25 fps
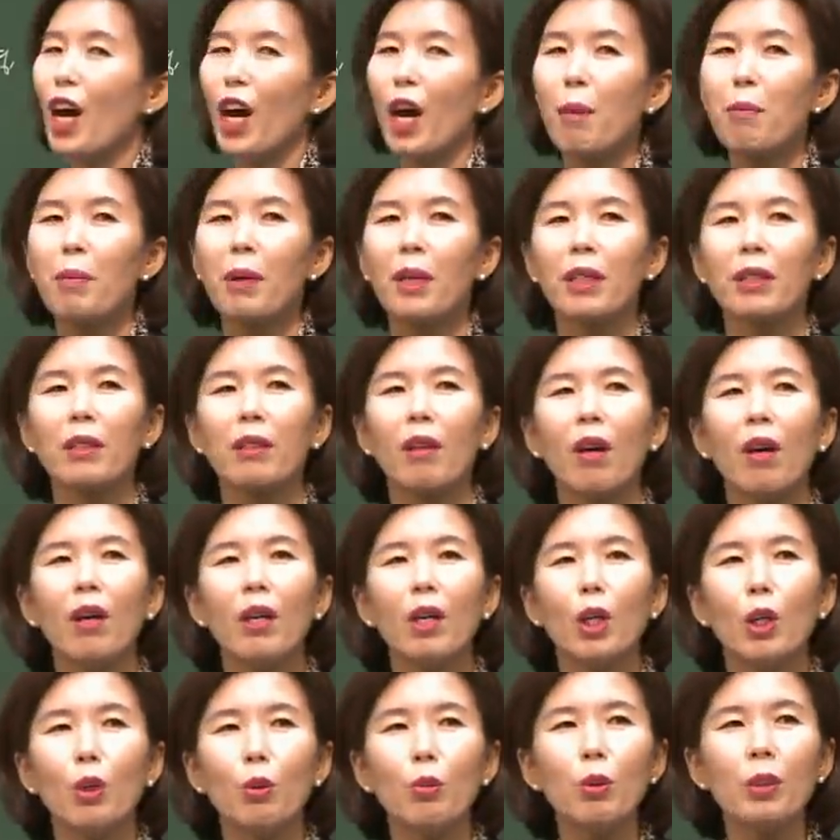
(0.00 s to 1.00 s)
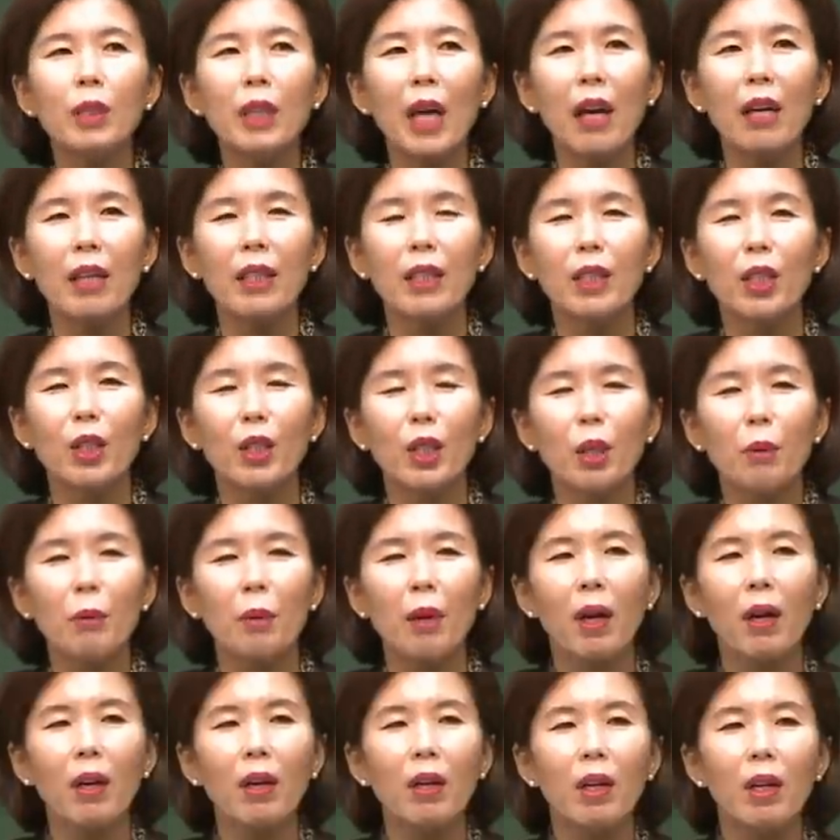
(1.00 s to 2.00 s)
행하면서 우상을
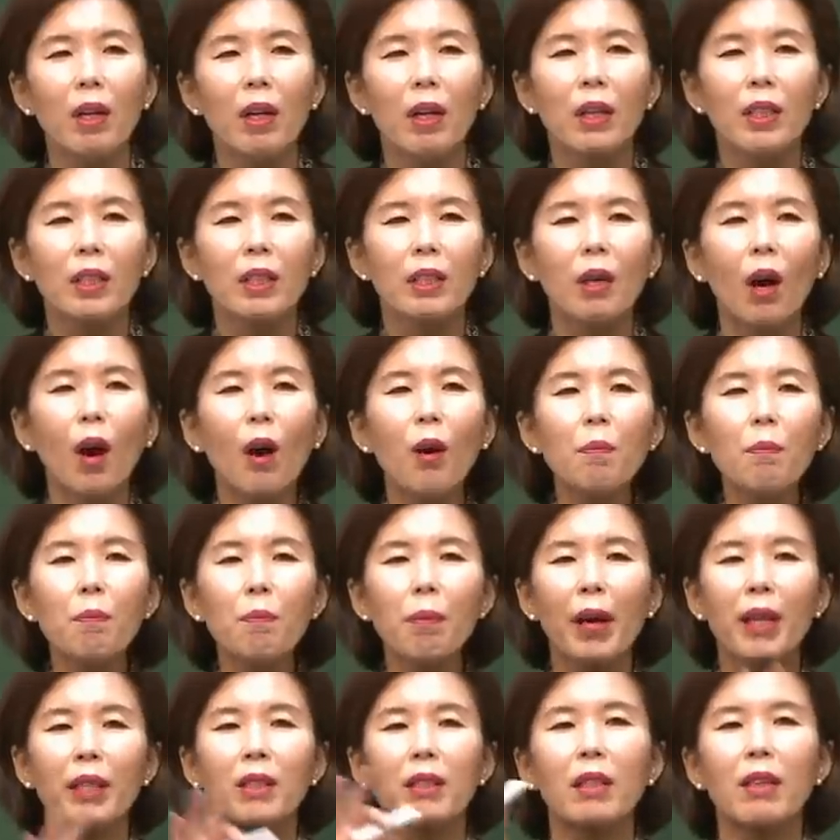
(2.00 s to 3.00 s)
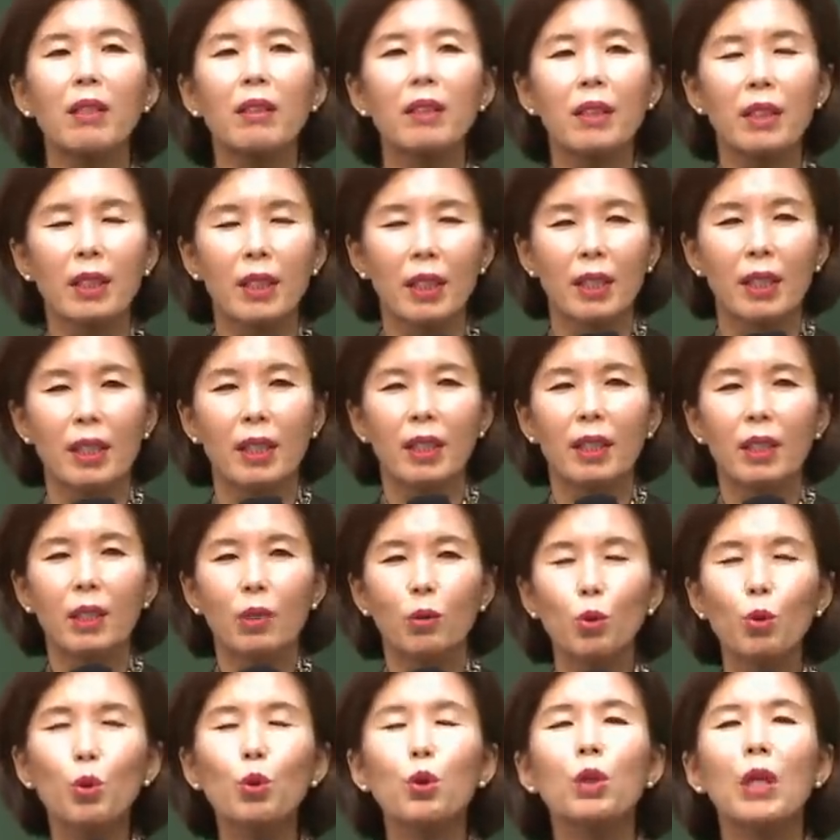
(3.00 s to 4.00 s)
섬기며 전 백성들을
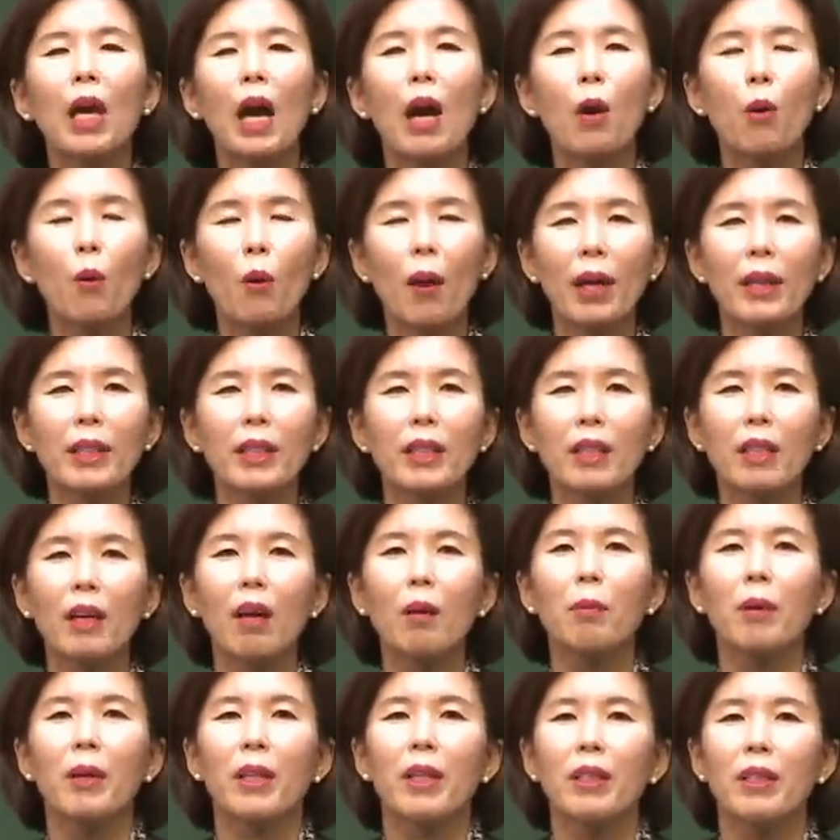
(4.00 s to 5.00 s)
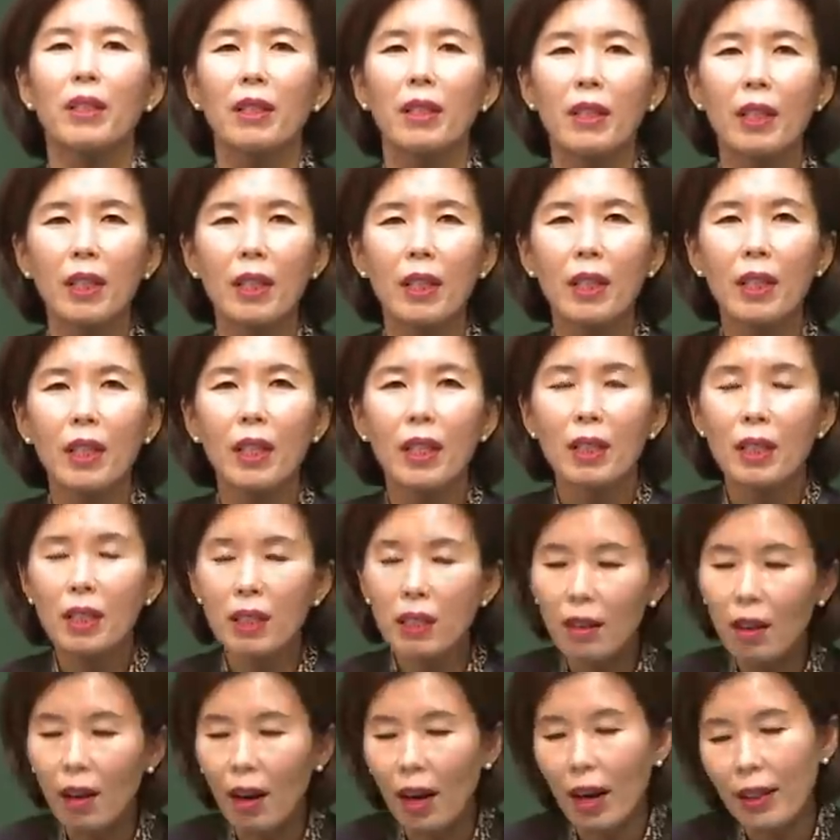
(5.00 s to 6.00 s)
우상화 시켜버리는
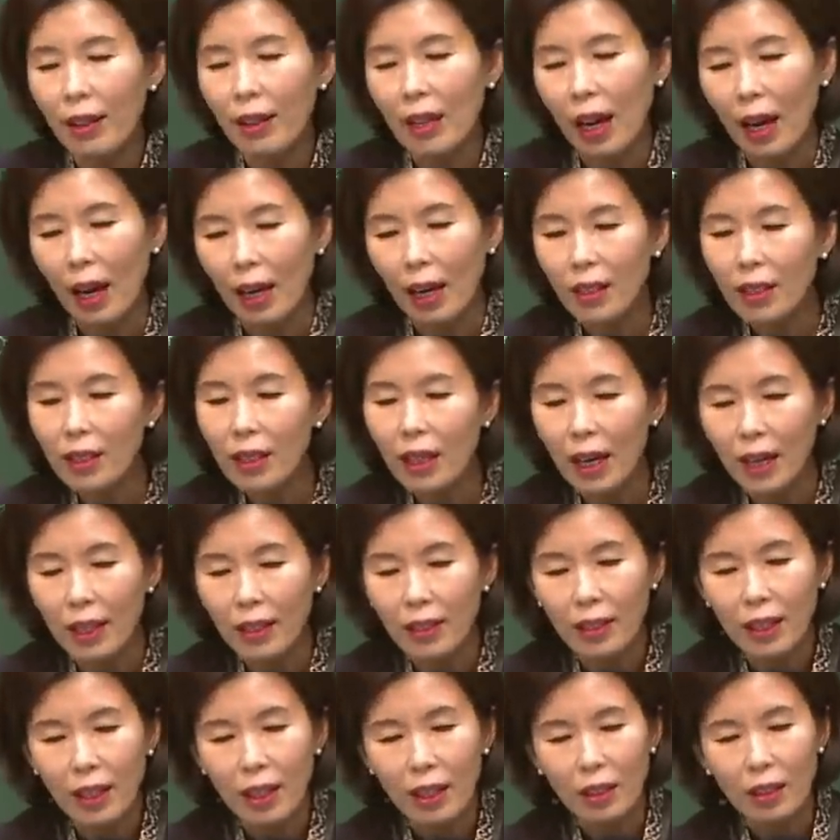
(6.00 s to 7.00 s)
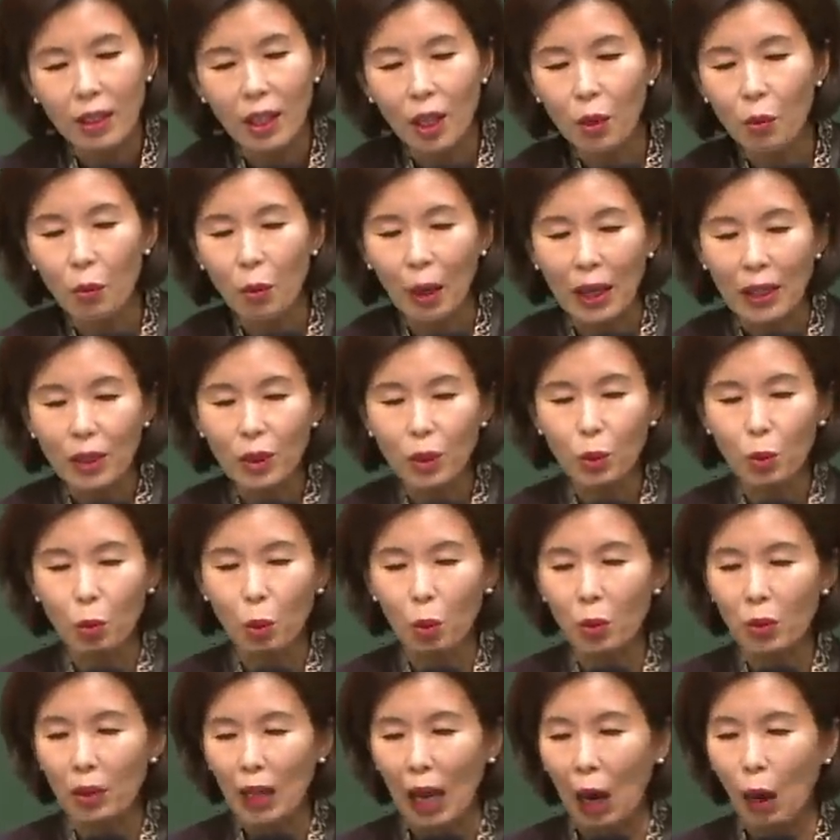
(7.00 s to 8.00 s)
그러한 악한 그런
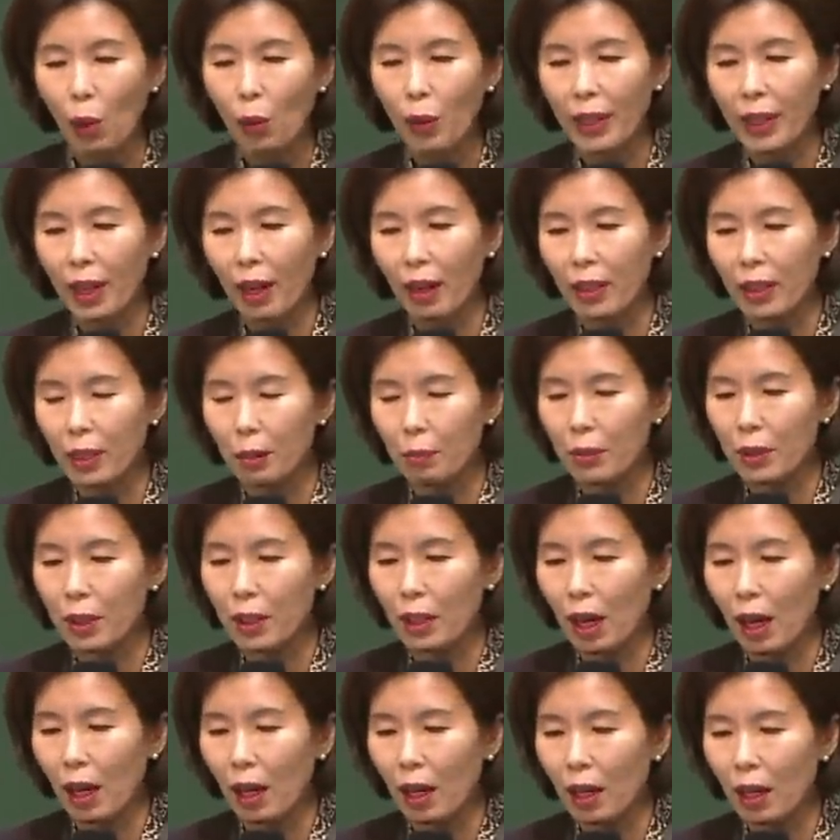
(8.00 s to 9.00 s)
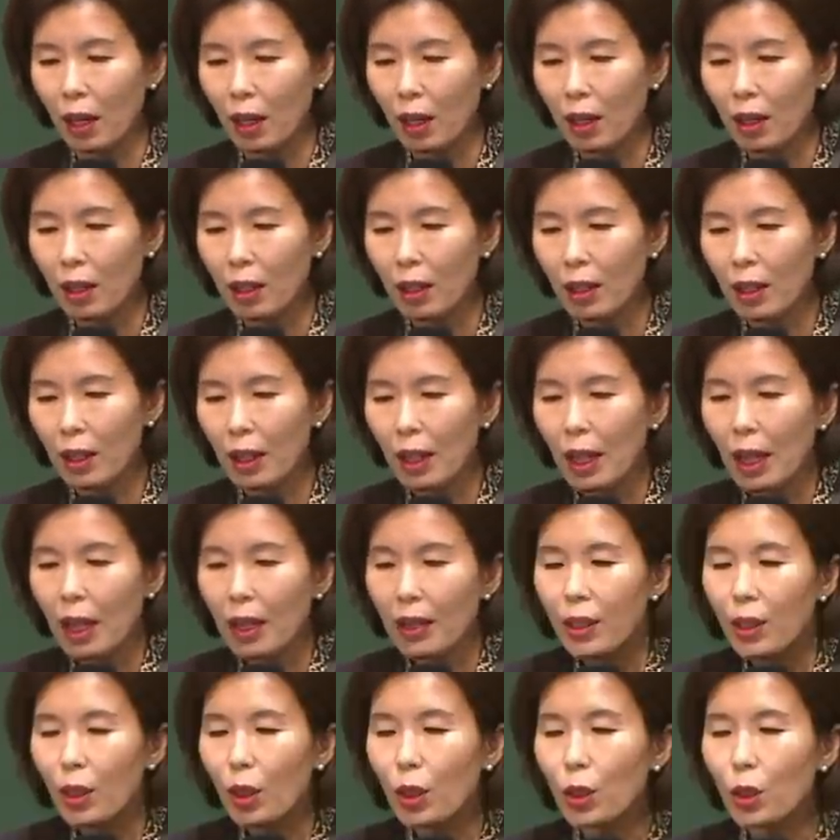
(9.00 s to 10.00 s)
왕들도 나오게 되어집니다.
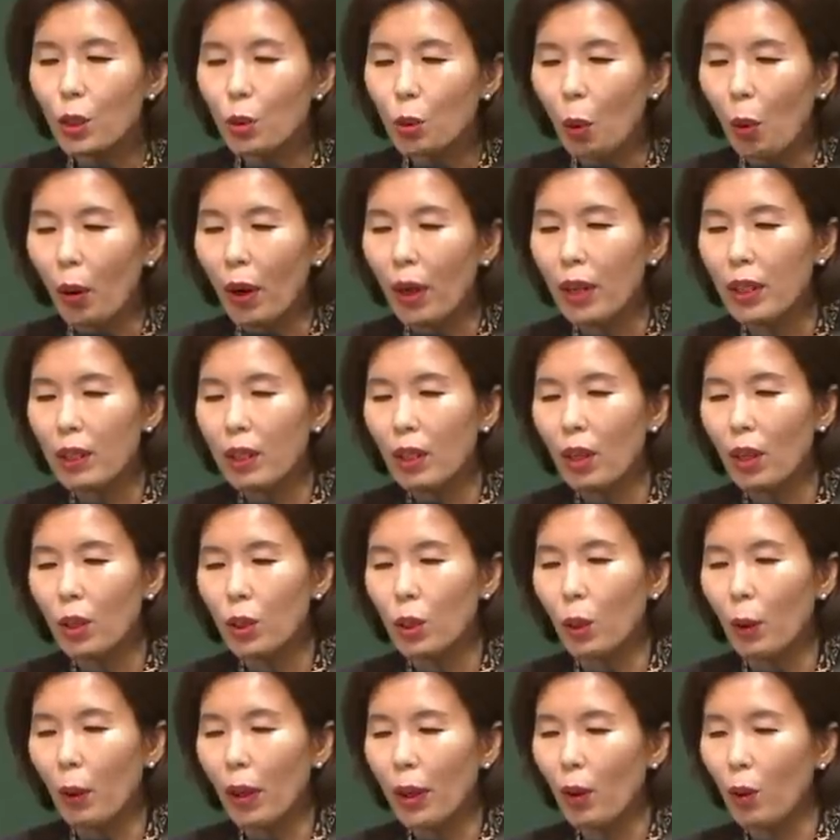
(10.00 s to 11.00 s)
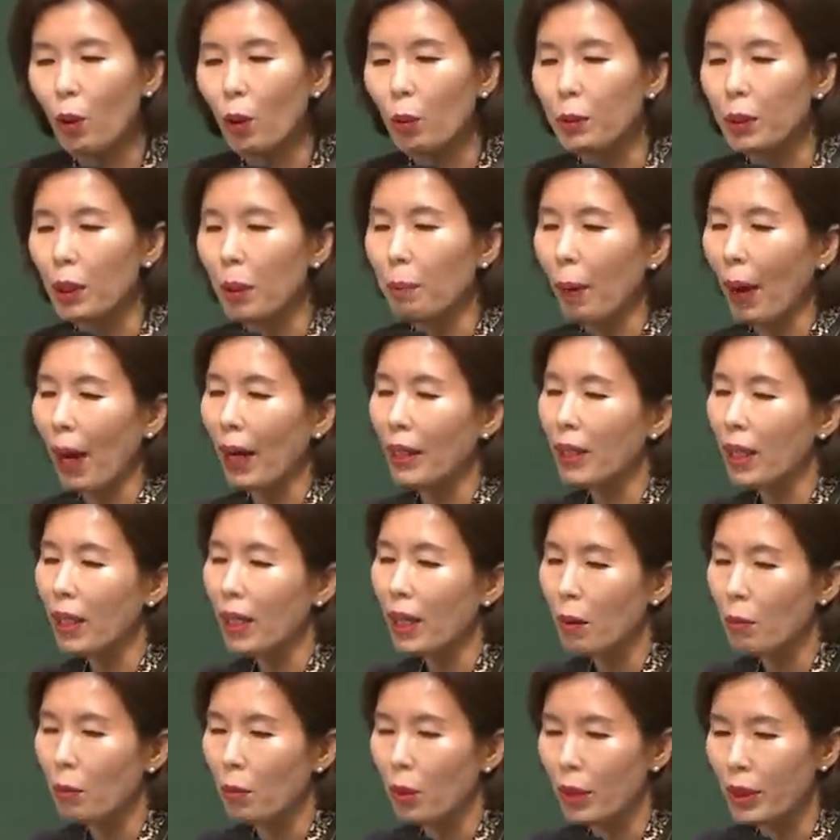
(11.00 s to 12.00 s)
이것을 통하여서 저와 여러분이 봐야 될
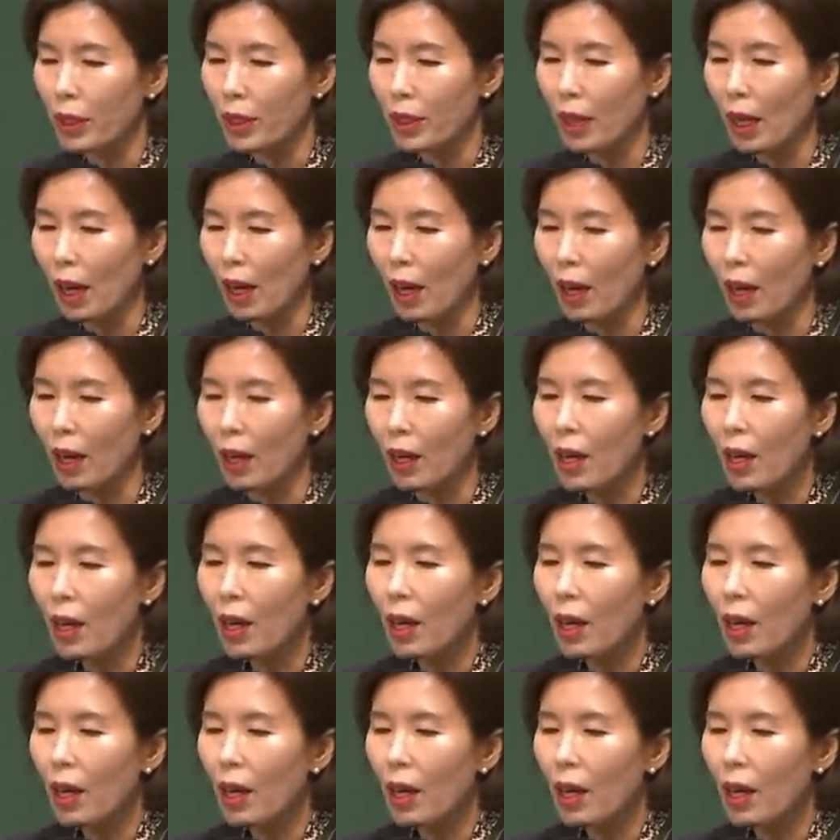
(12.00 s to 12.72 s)
게 무엇이냐?